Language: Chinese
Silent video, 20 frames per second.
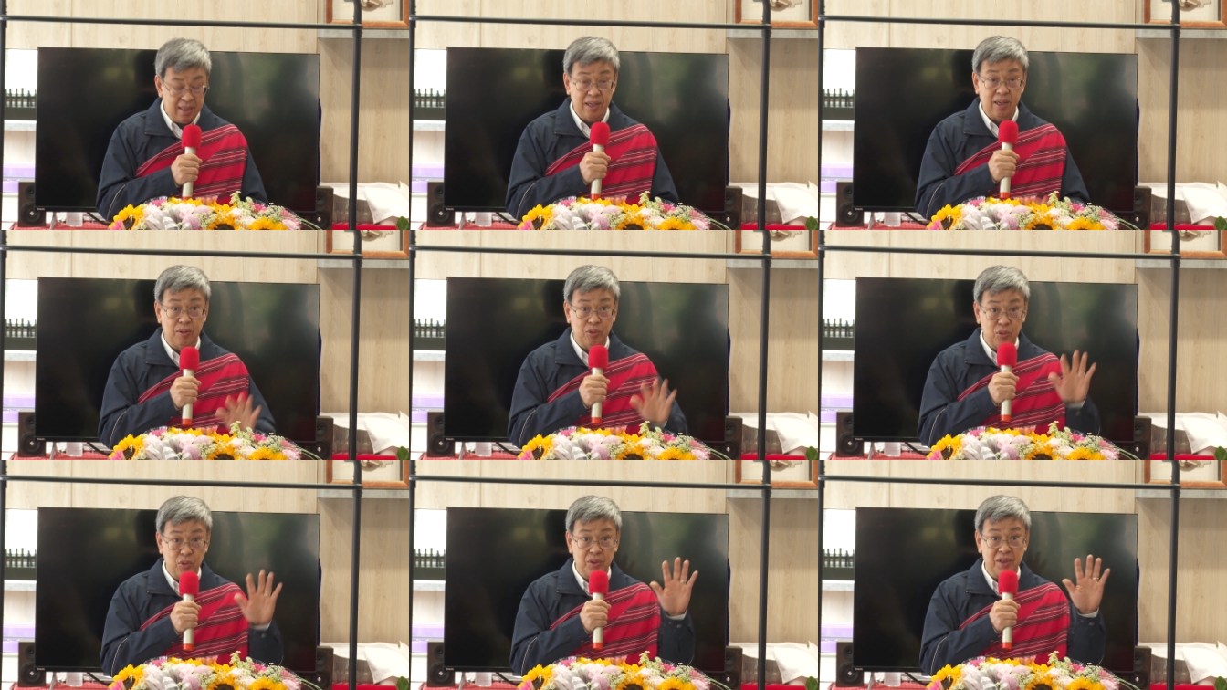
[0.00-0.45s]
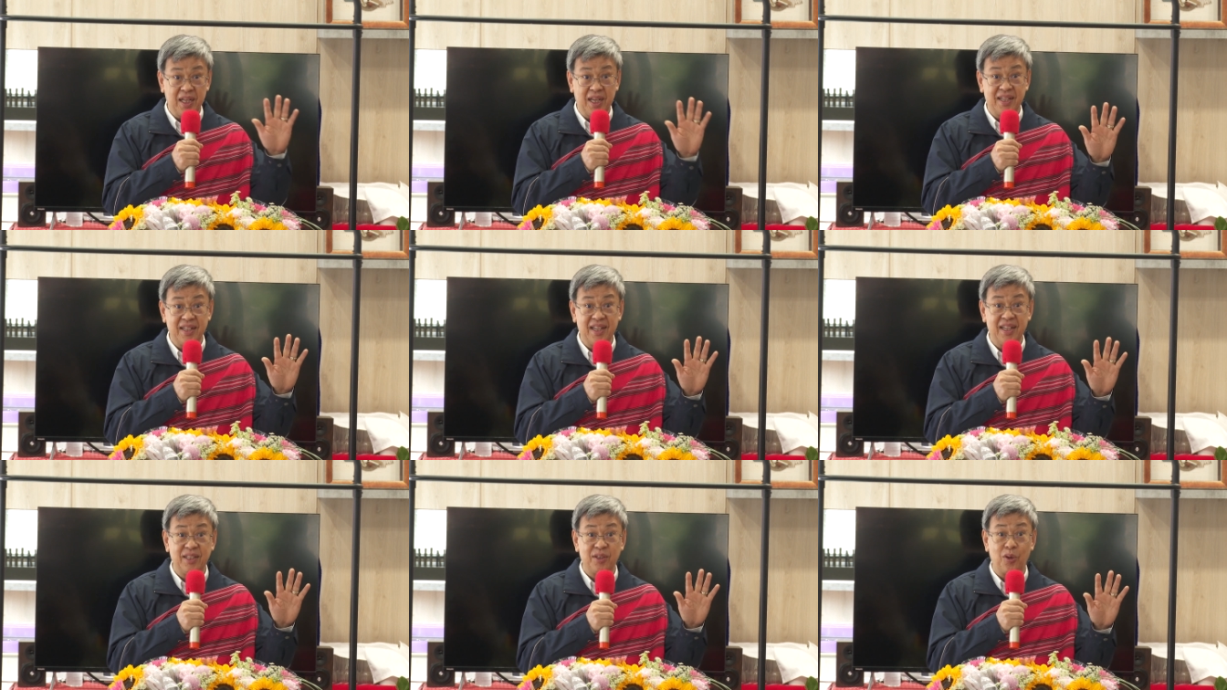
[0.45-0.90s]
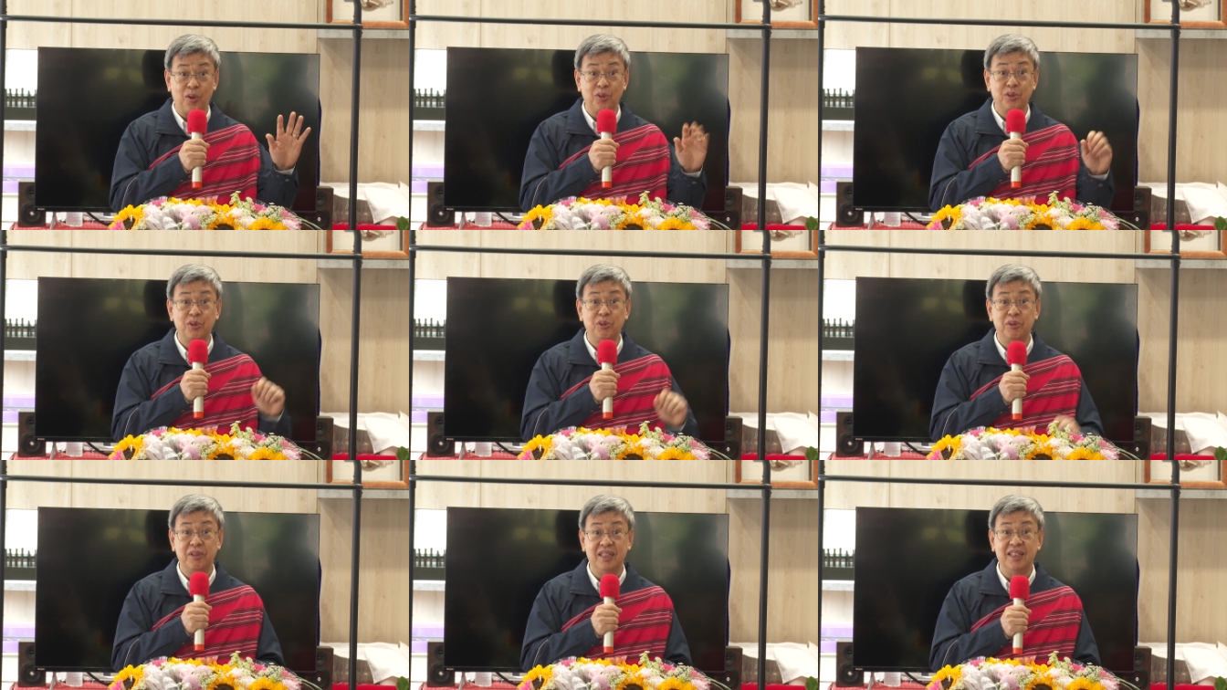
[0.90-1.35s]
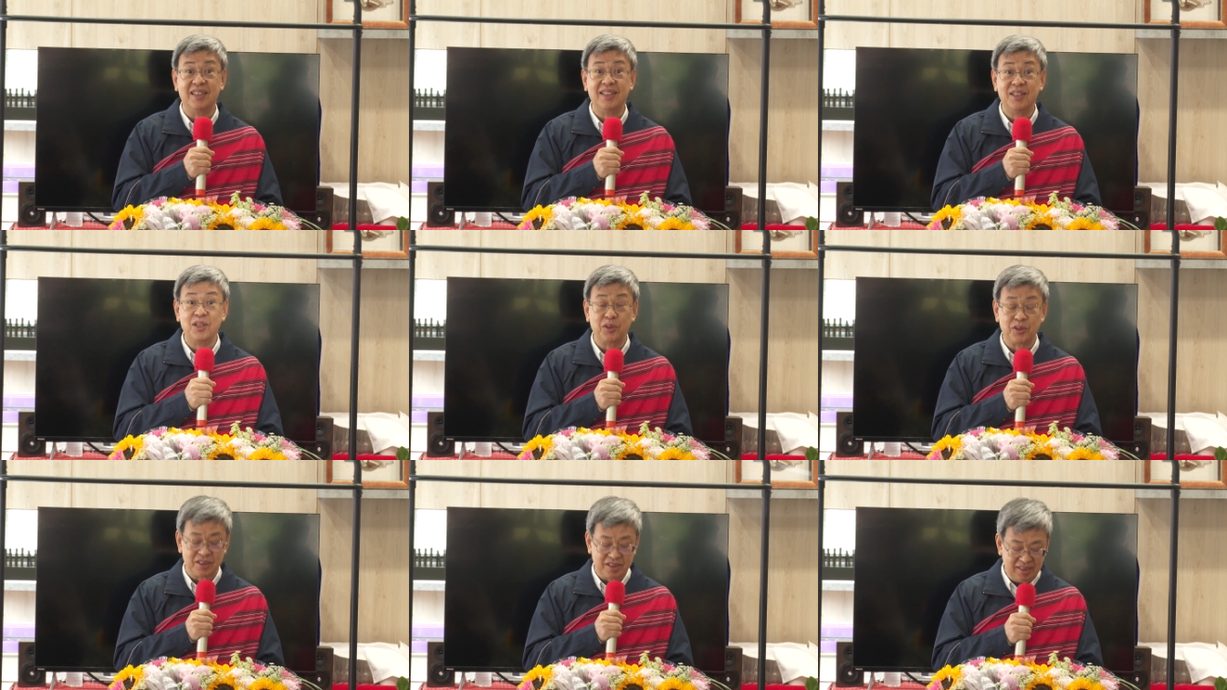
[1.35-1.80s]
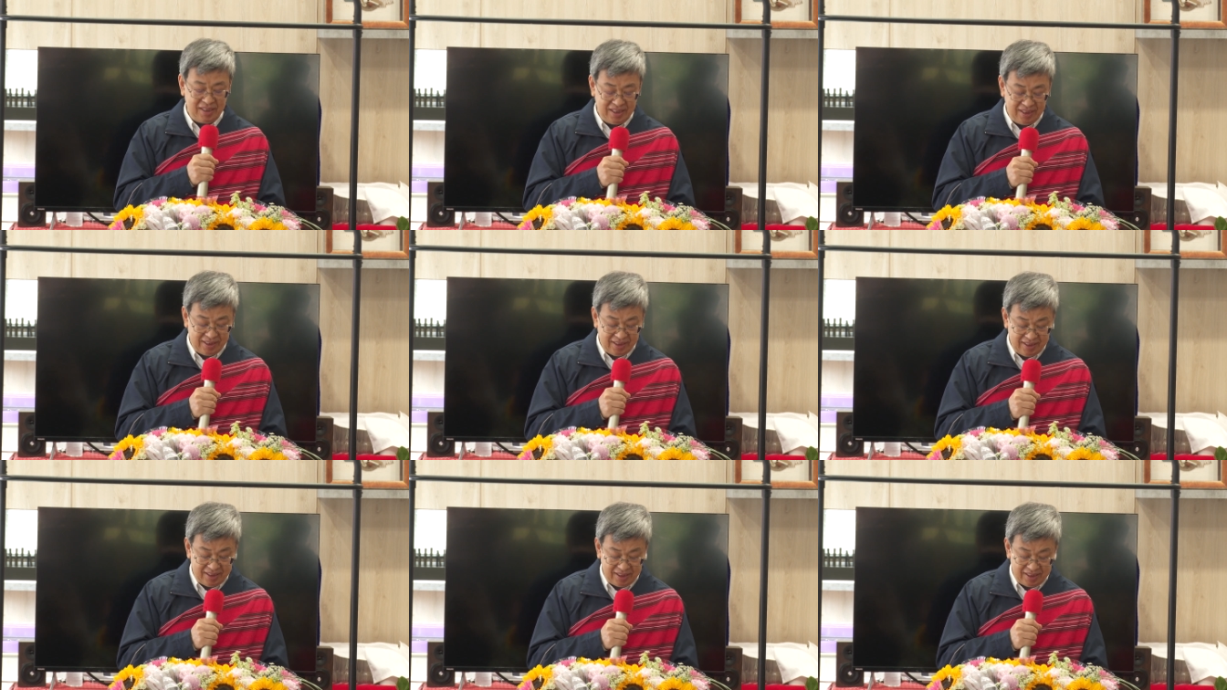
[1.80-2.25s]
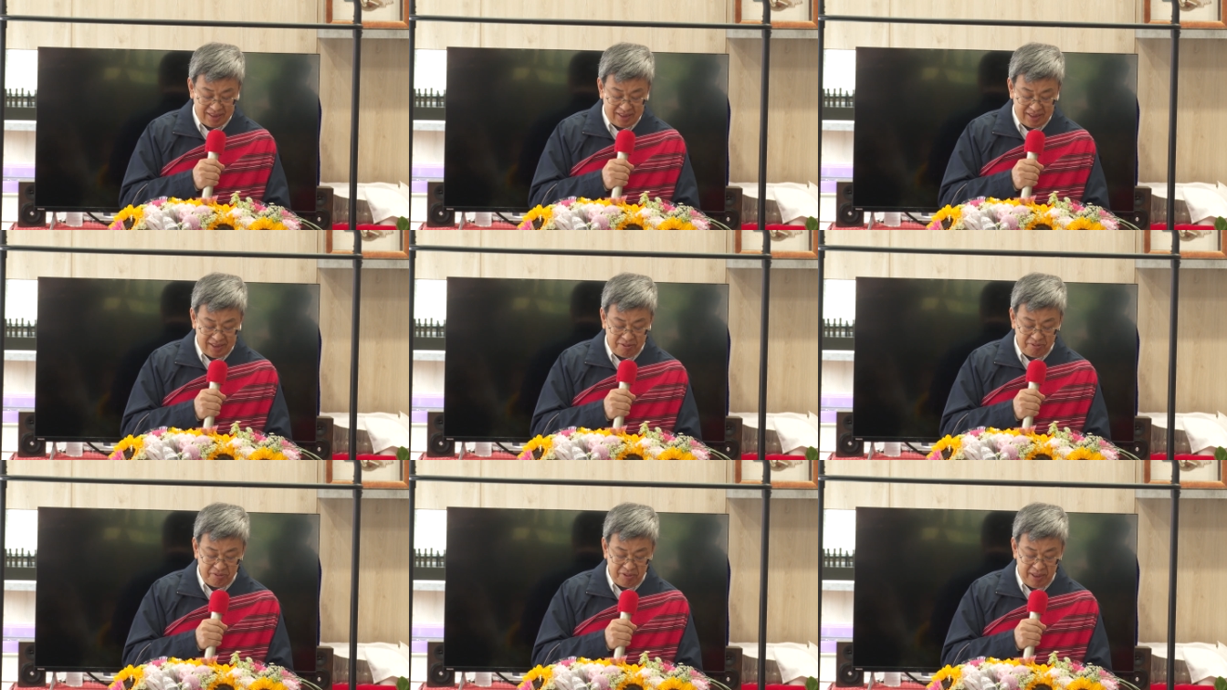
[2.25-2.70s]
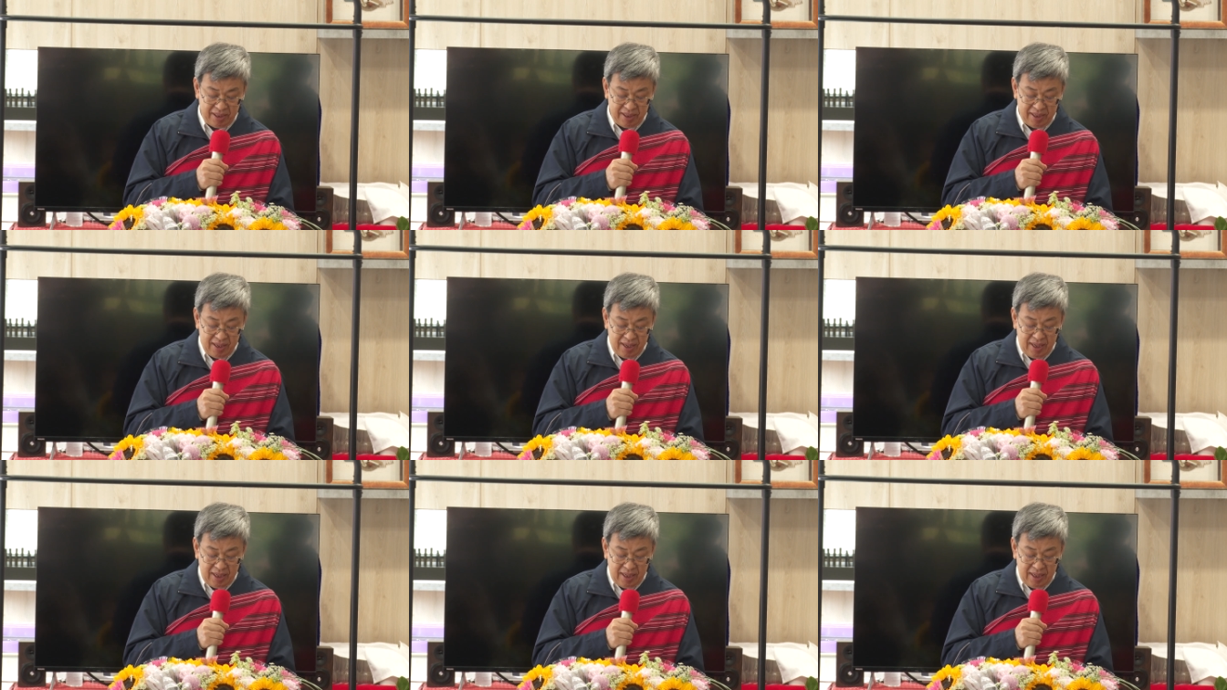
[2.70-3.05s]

那五年呢投入了六十亿的这个经费，